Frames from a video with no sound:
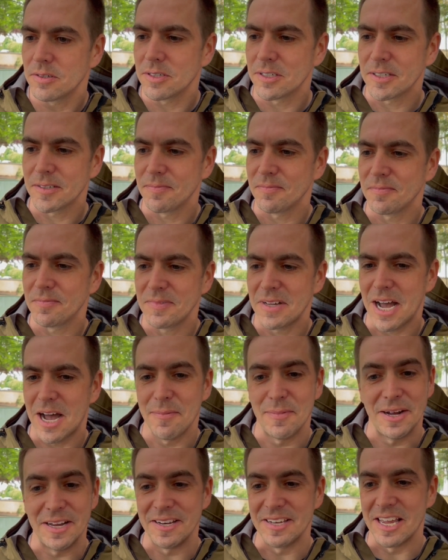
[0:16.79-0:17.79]
Ähm,
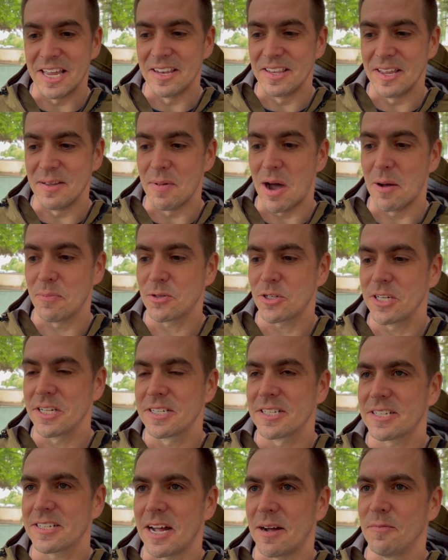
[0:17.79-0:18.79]
aber in, in dem
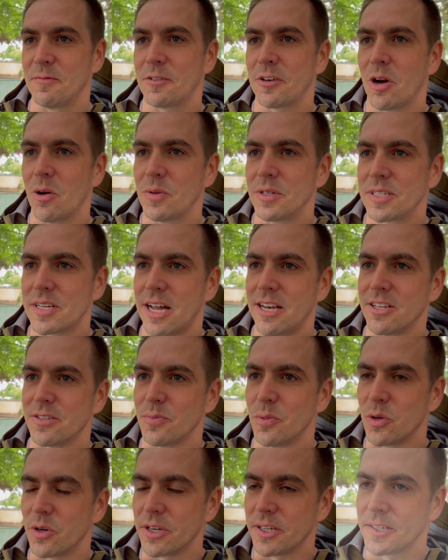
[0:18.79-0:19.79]
Abstiegskampf, glaube ich, ist alles
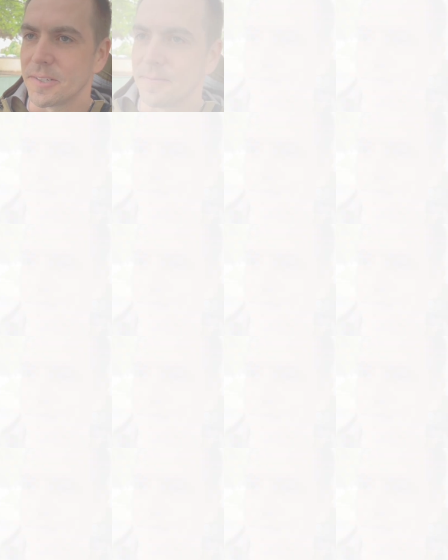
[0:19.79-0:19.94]
möglich.